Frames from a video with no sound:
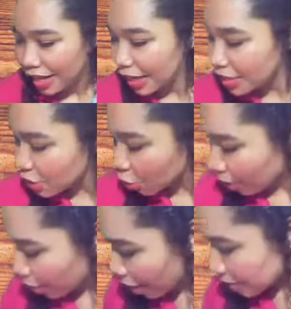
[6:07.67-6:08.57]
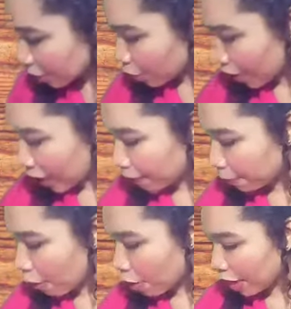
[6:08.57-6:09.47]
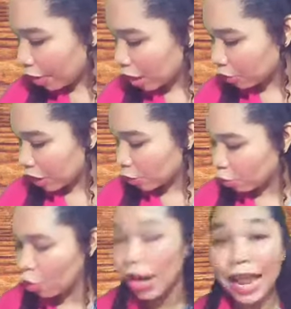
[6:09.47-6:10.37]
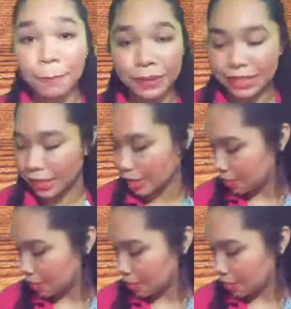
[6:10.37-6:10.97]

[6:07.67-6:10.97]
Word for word: Listo, vamos a hacer un ejemplo ahora con algunos lápices.